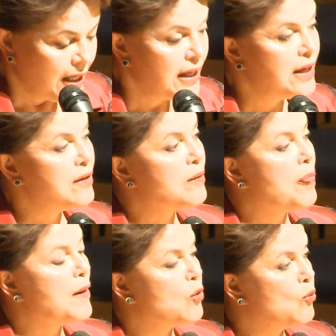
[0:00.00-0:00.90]

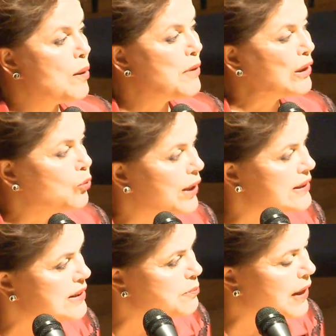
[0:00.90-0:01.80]
E o
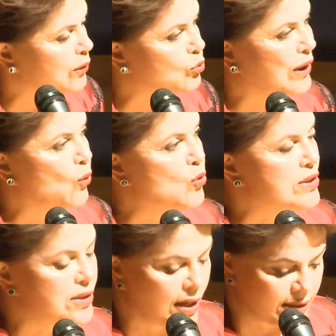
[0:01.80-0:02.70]
amadurecimento da
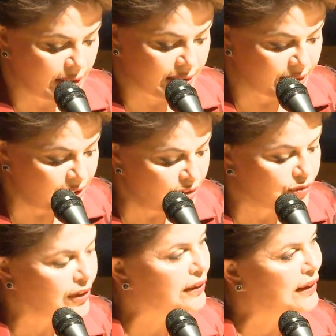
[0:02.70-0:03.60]
consciência
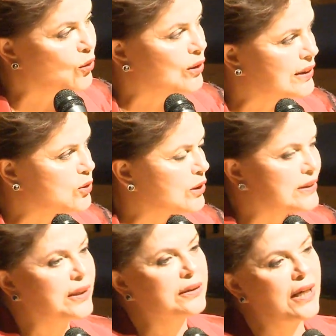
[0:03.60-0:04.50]
cívica da nossa
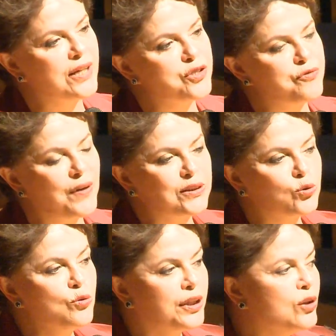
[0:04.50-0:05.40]
sociedade faz
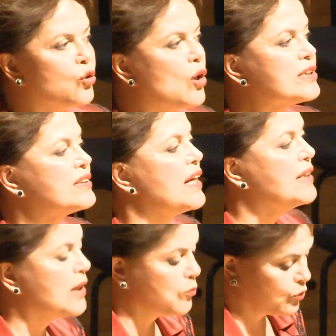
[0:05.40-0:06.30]
com que nós
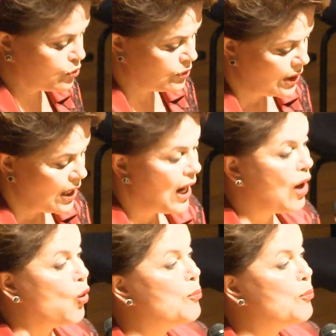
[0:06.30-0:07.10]
tenhamos a